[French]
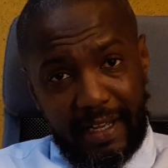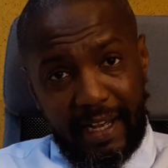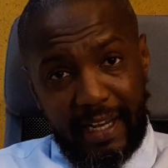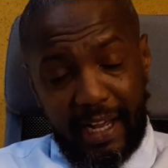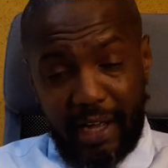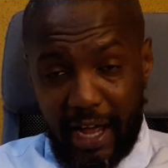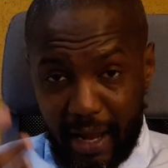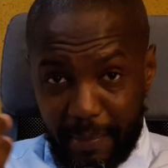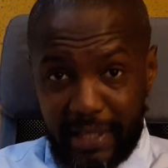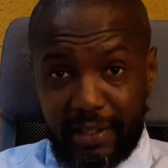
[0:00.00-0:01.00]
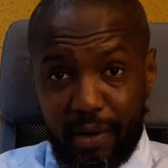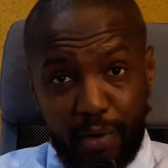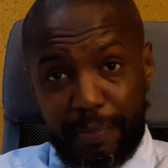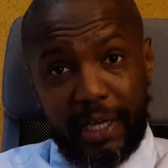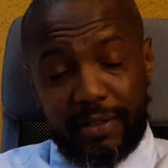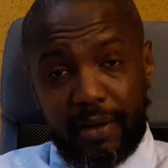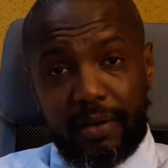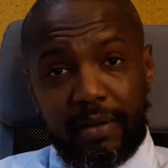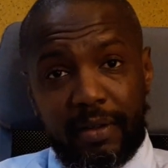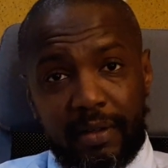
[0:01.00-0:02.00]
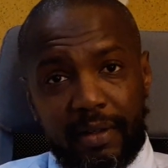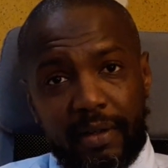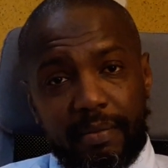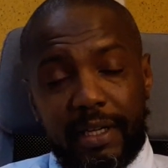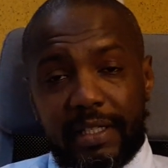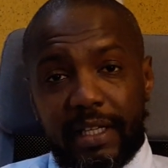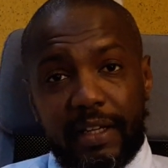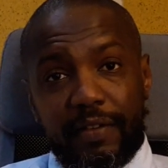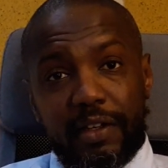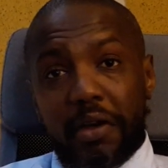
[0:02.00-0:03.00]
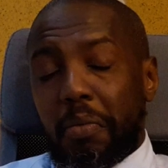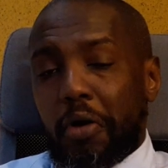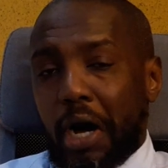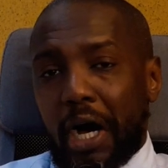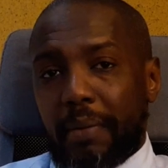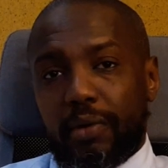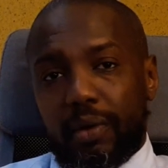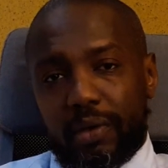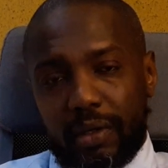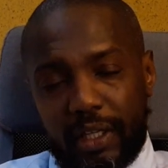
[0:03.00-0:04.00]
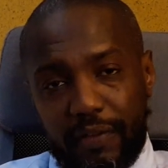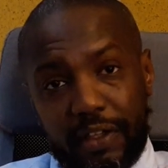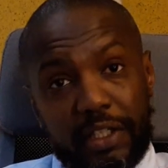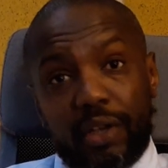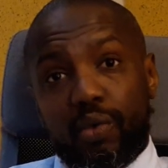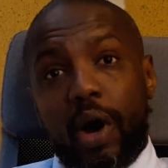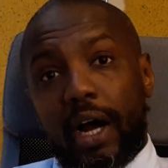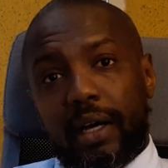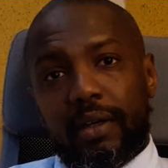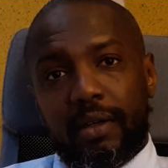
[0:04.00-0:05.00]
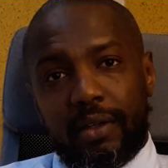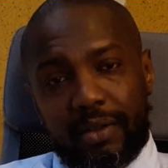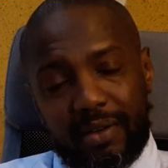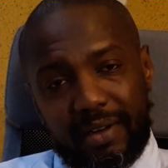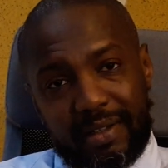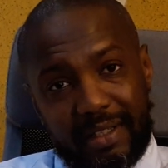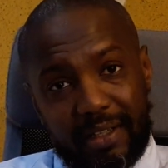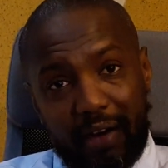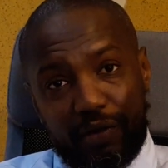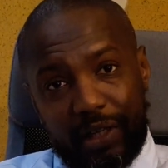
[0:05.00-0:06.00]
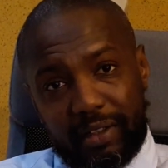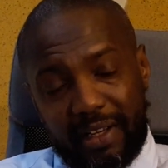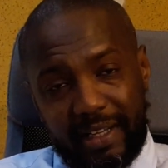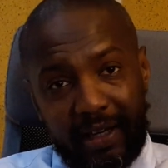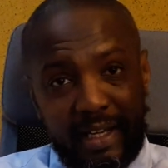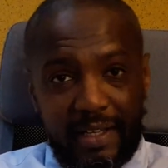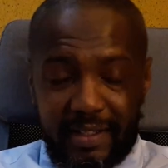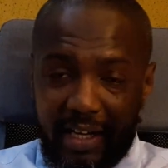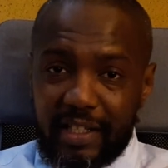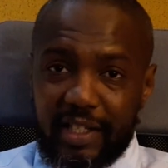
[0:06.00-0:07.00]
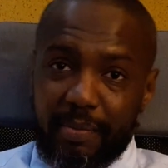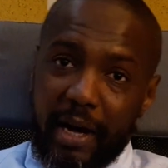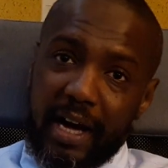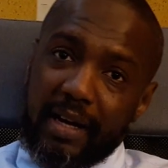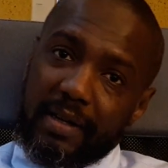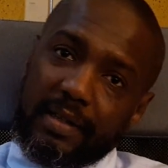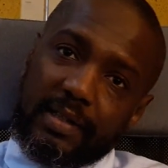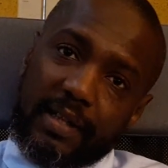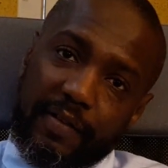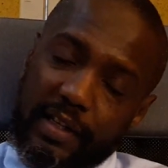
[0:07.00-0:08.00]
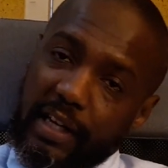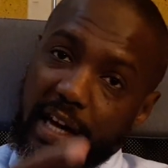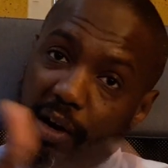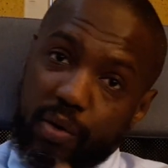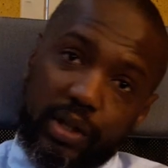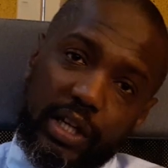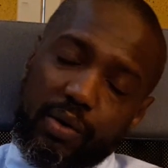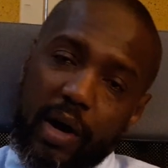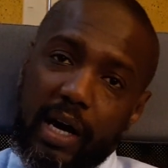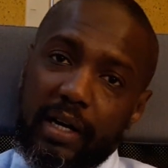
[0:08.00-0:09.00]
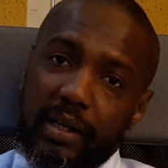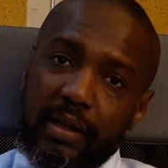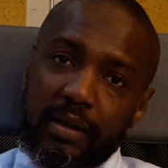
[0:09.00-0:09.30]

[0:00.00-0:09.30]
à la base, c'est un mot persan mais c'est devenu un mot arabe donc, euh, qui veut dire noir. Donc quand vous entendez Zanzibar, ça veut dire la côte des Noirs